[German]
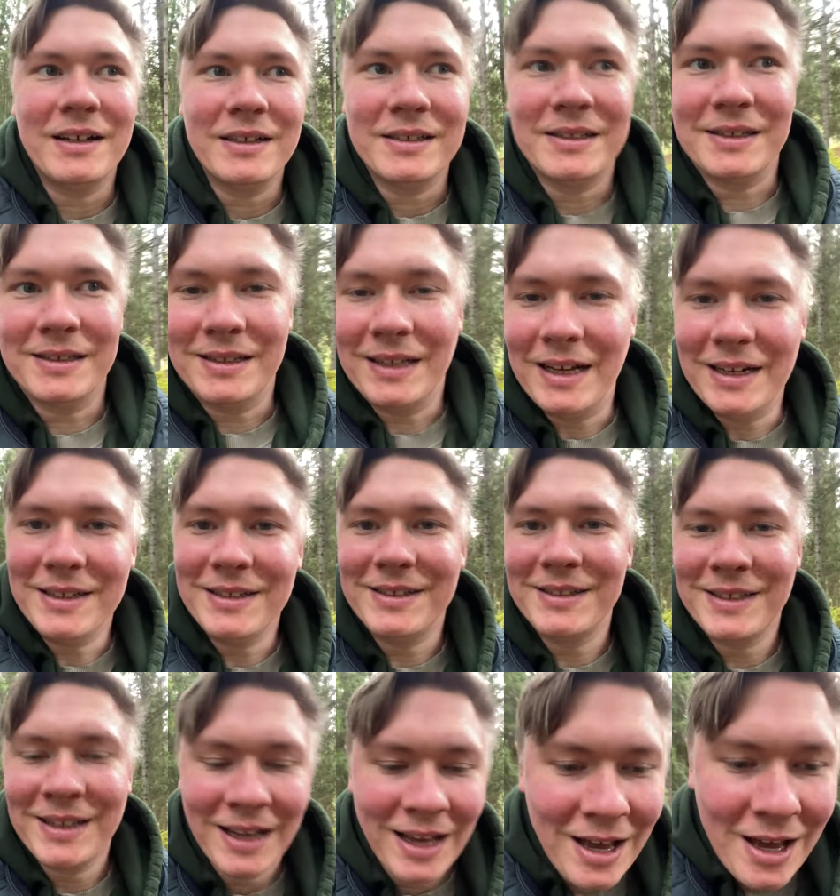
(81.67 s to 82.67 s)
Es ist
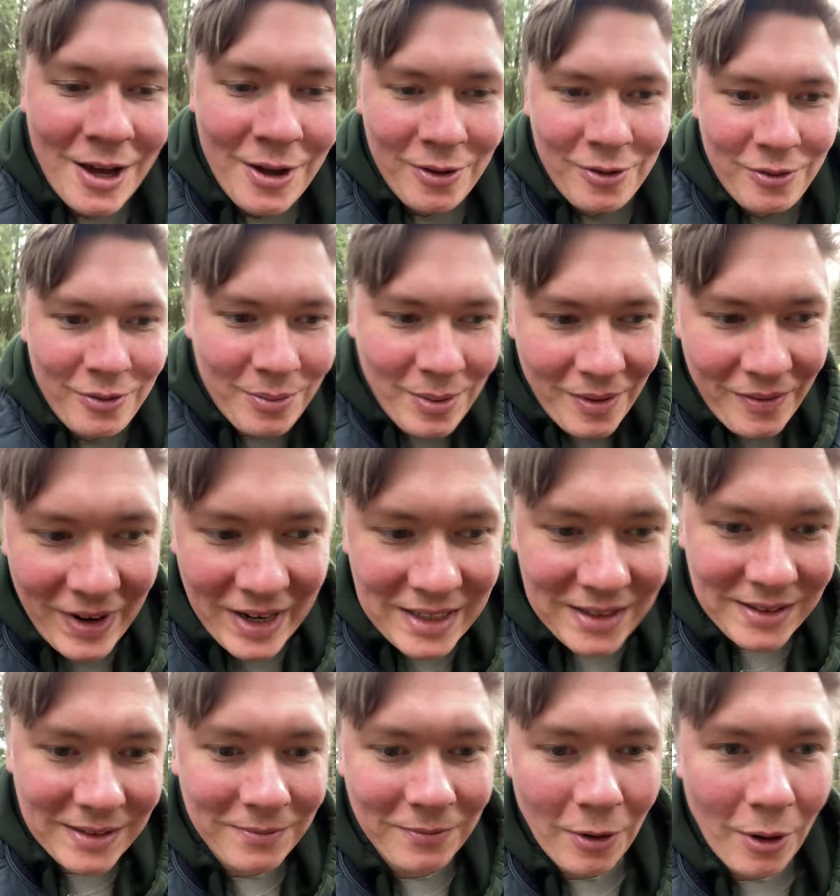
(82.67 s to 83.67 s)
alles
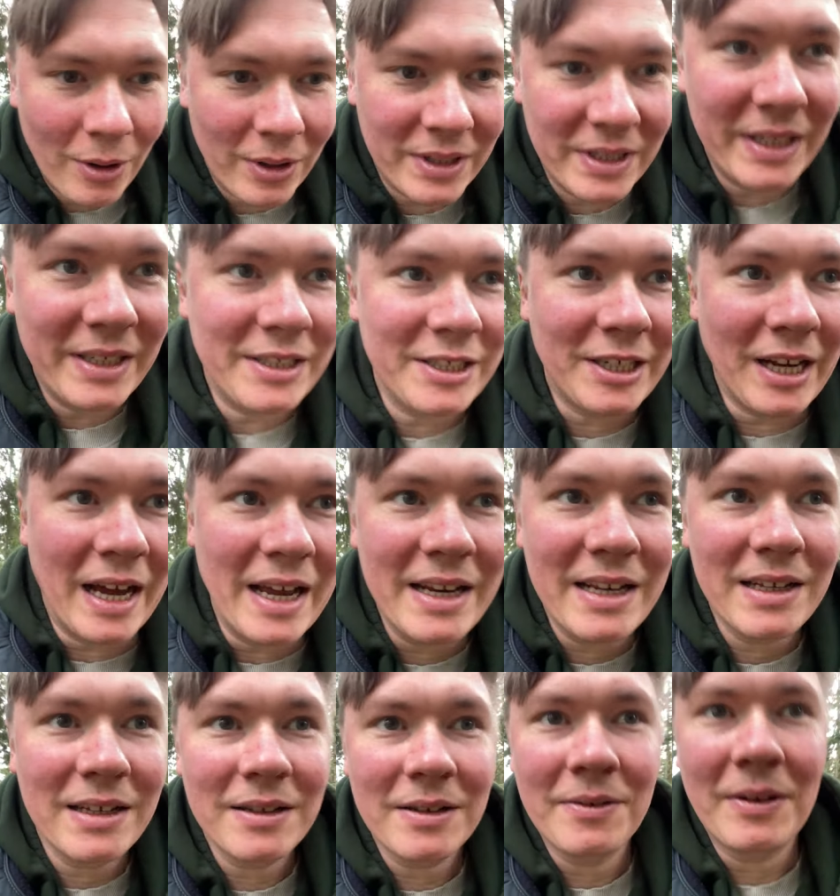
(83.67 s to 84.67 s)
überwachsen worden, die
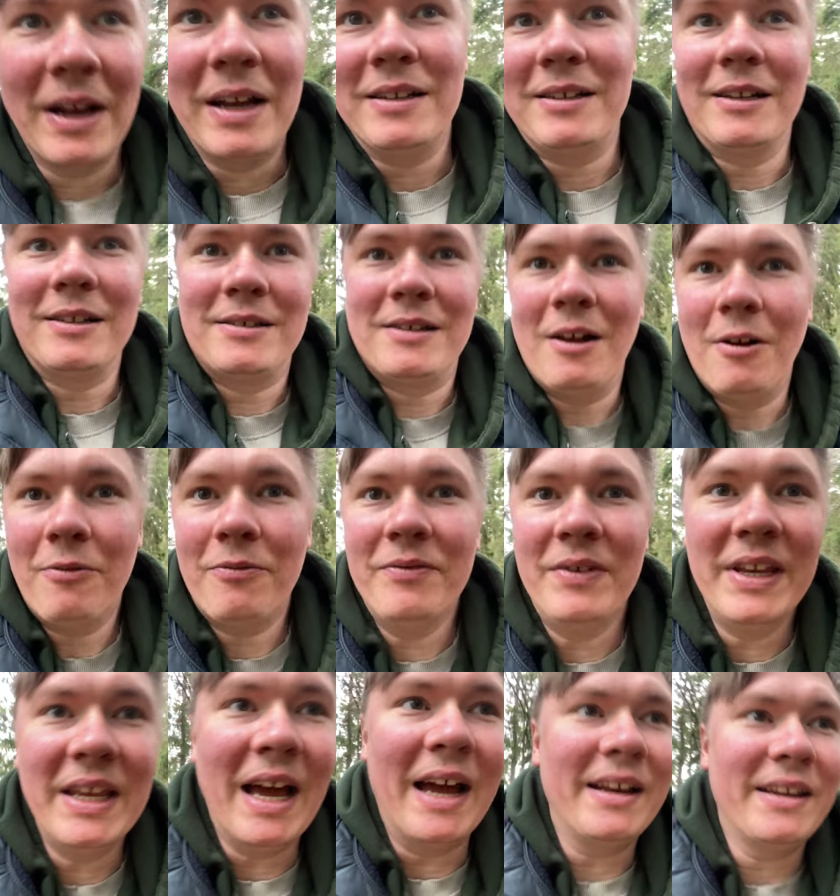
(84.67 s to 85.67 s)
Steine. Also jetzt laufen wir
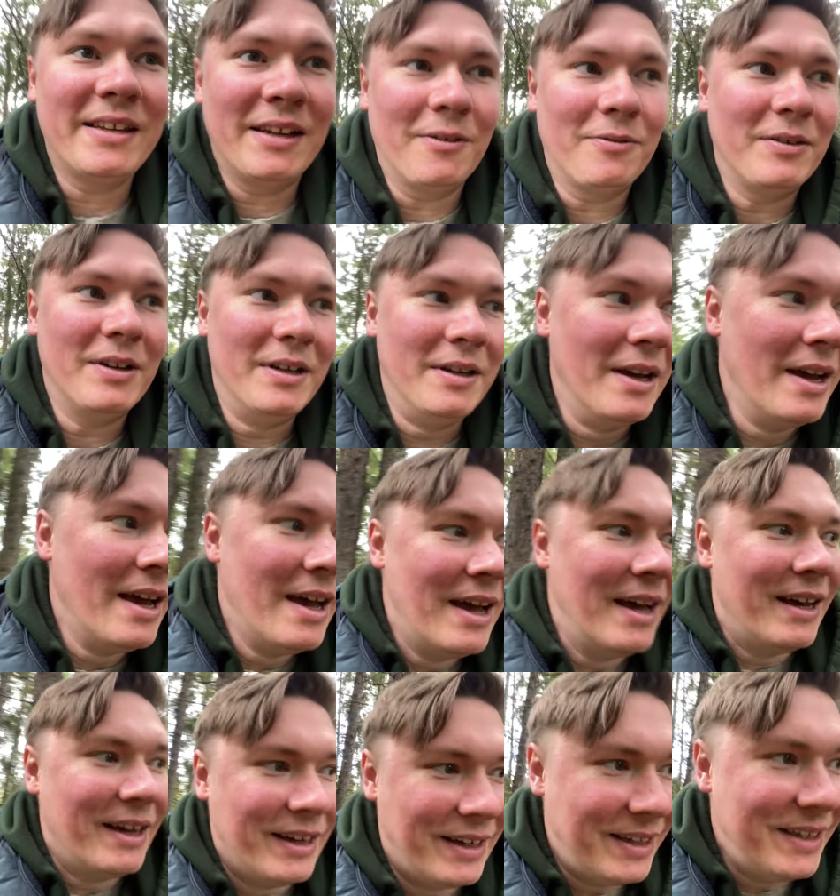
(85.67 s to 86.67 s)
hier eigentlich auf einem
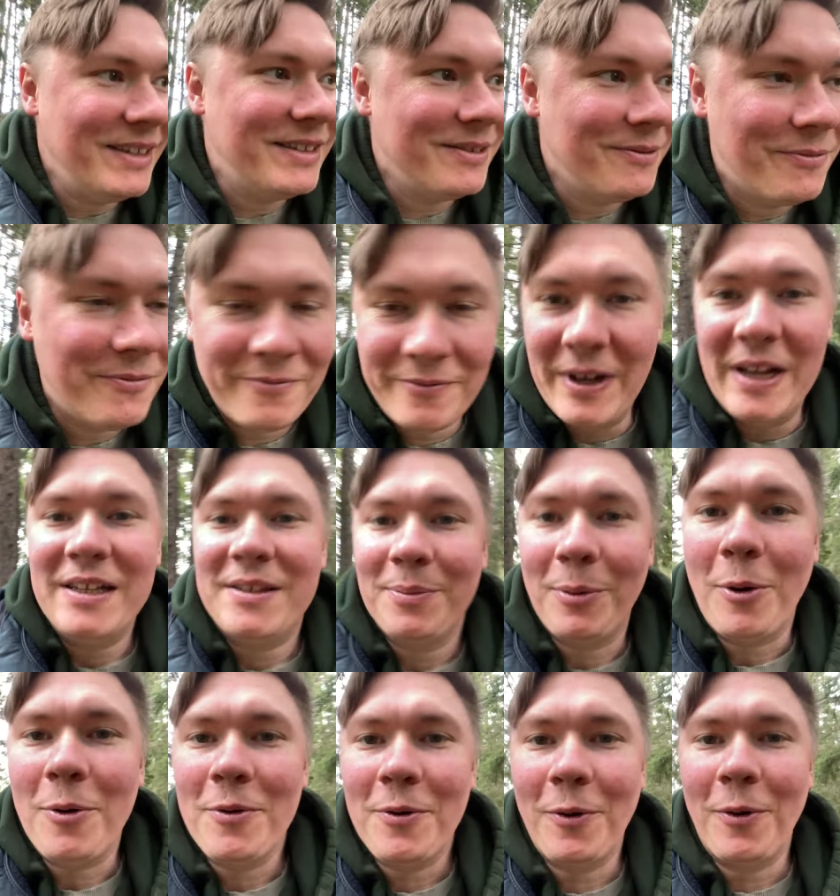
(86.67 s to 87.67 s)
riesen
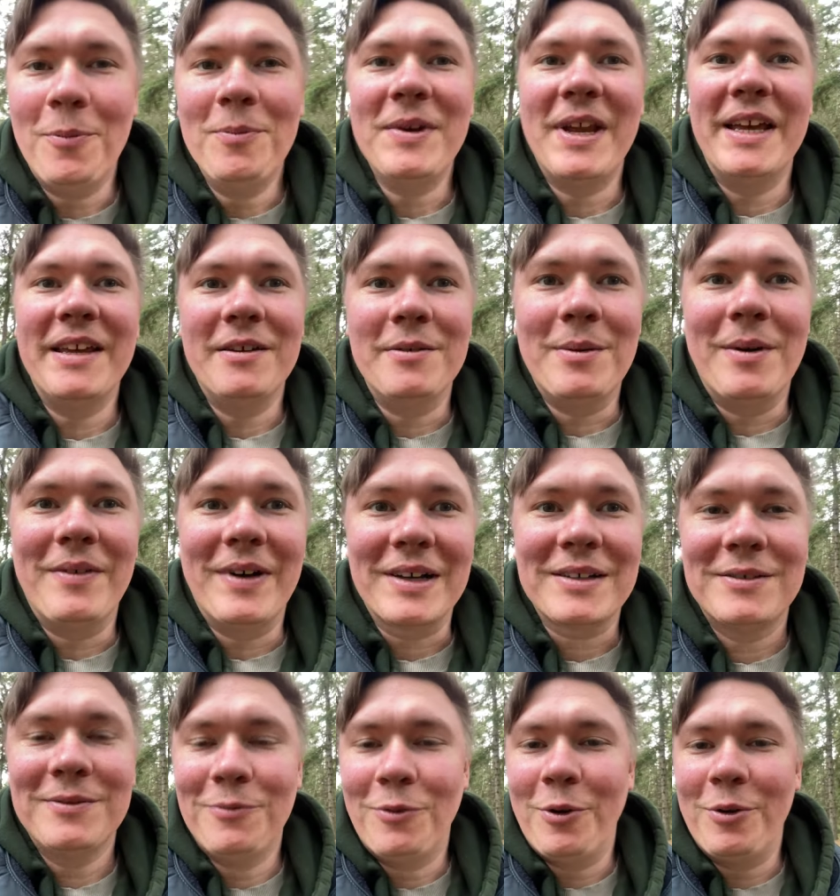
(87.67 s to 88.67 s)
Felsbrocken rum, der hier
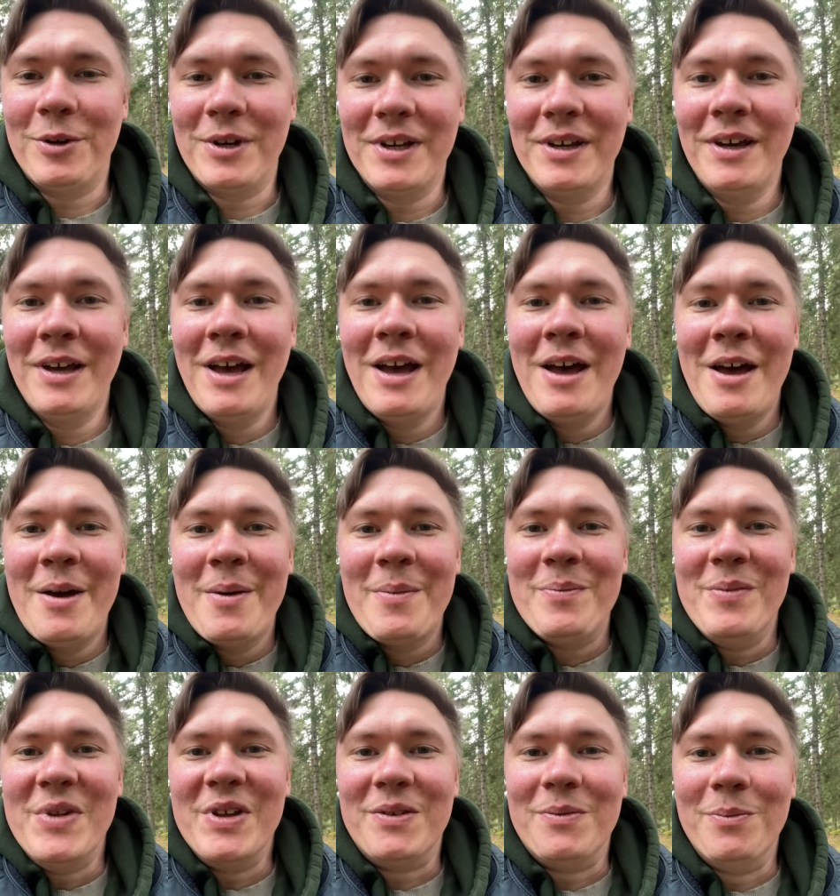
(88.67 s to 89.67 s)
überwachsen wurde
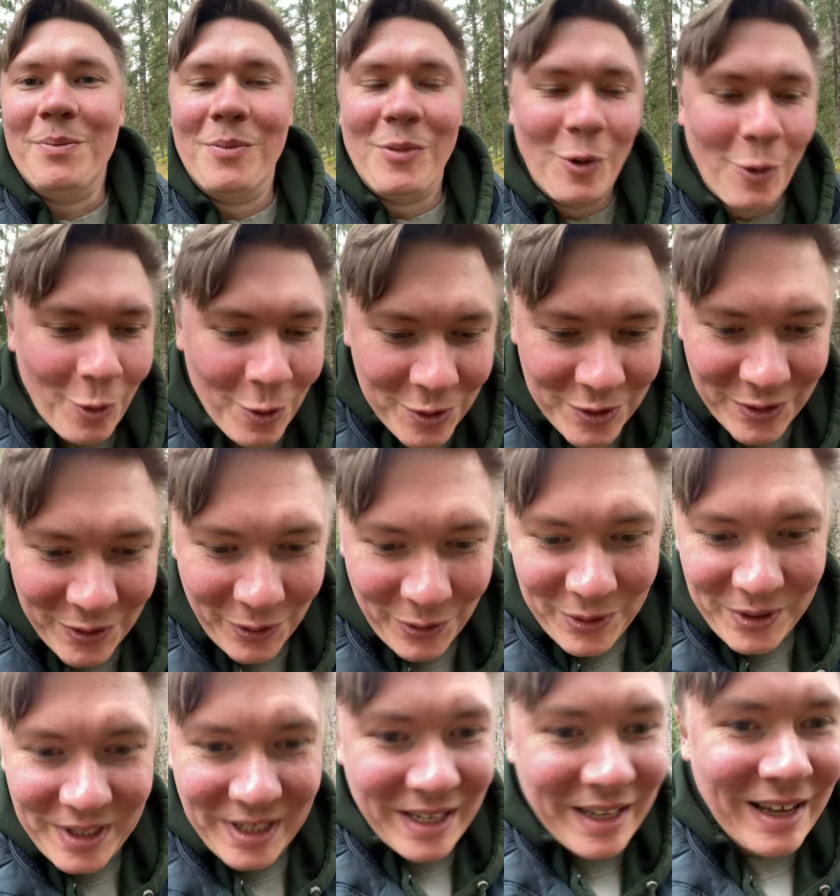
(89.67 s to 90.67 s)
mit Moos
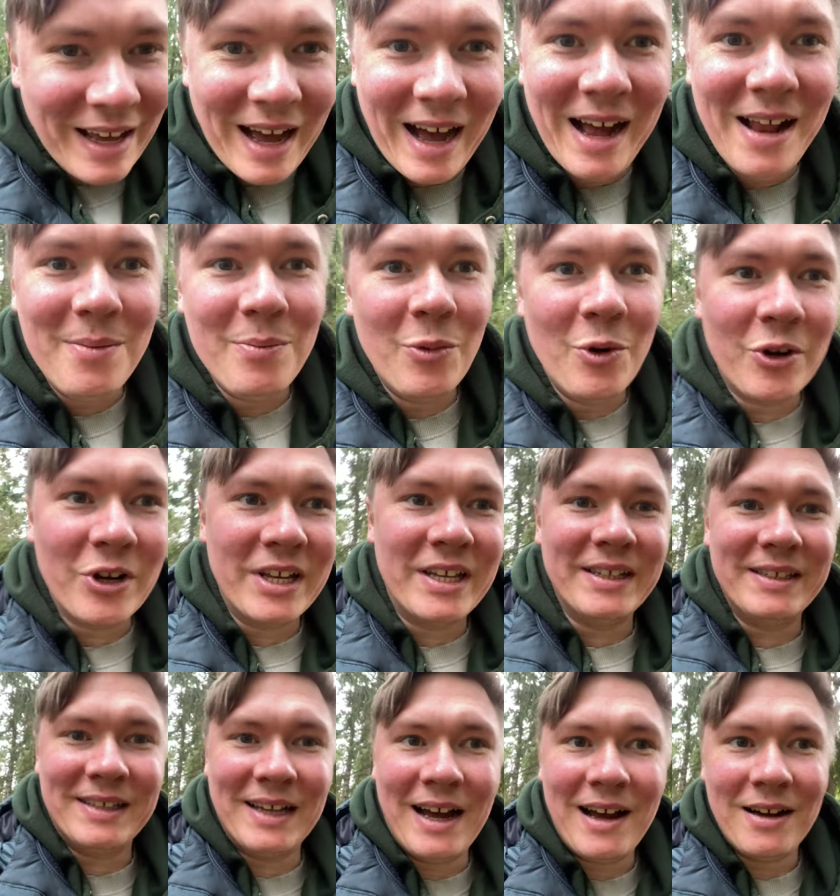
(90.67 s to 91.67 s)
und allen möglichen
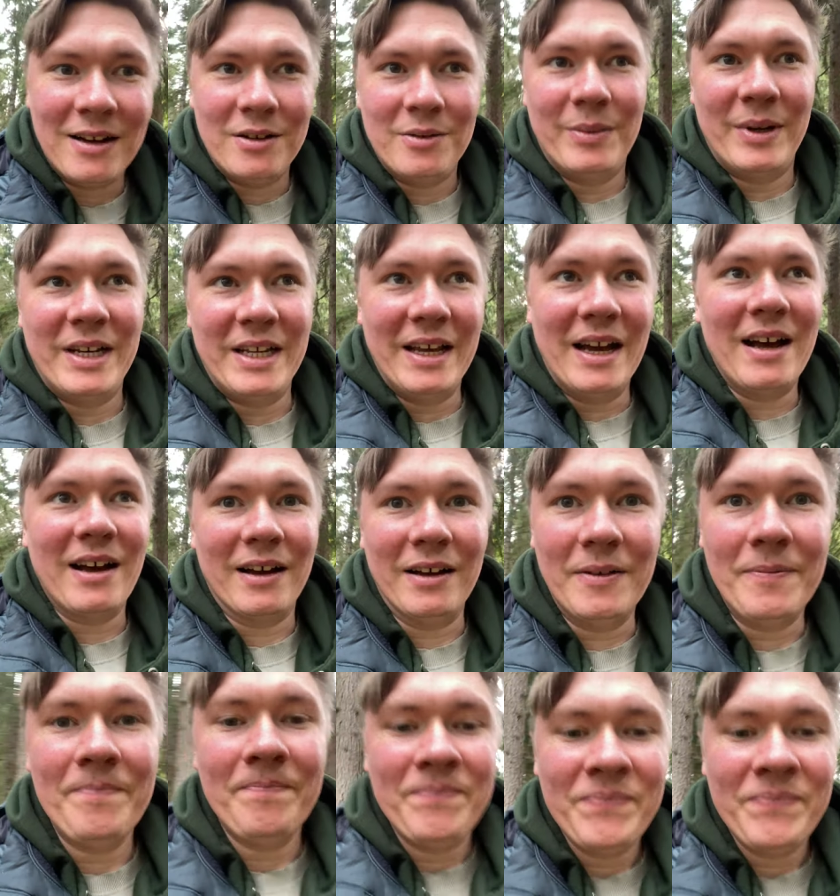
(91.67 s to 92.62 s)
Sachen über die Jahre.